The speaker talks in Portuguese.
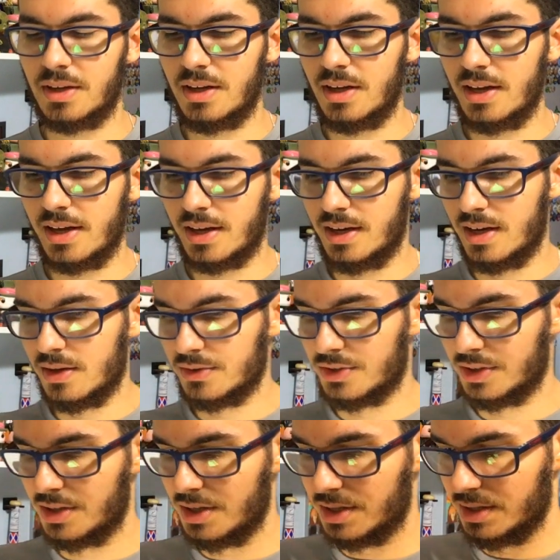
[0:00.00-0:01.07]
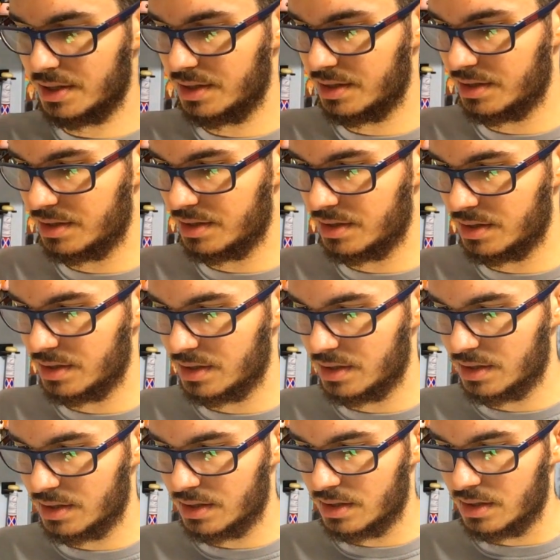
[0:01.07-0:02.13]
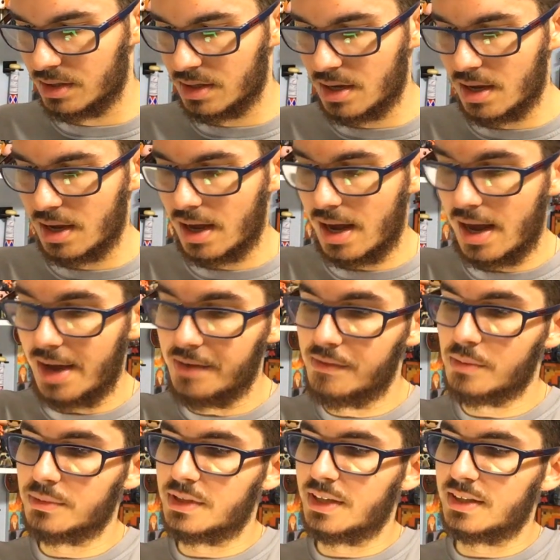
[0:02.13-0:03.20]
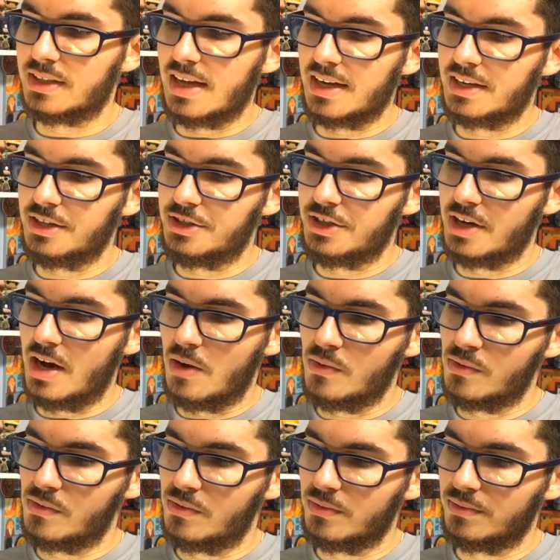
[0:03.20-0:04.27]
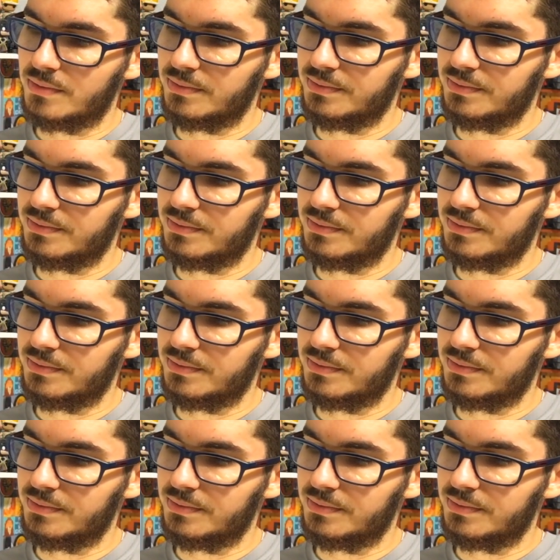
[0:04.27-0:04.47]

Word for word: Que legal isso aqui, cara. Aí vamos tentar aqui tirar um.